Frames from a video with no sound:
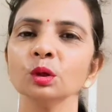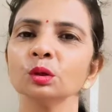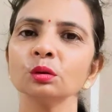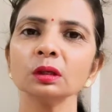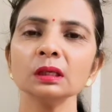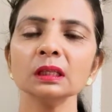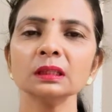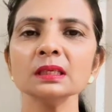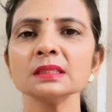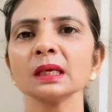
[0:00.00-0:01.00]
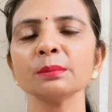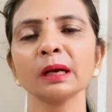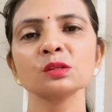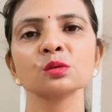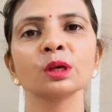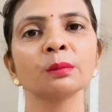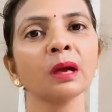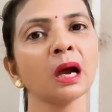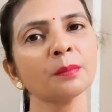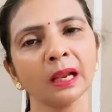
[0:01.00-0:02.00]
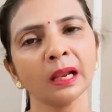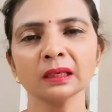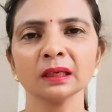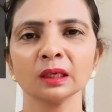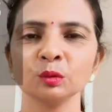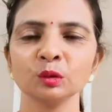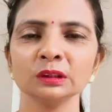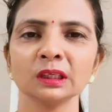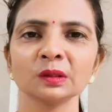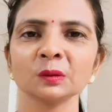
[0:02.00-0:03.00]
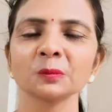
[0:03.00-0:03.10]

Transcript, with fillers: क्योंकि इतनी सारी बात सुनने में आप लाइक करना भूल जाते हो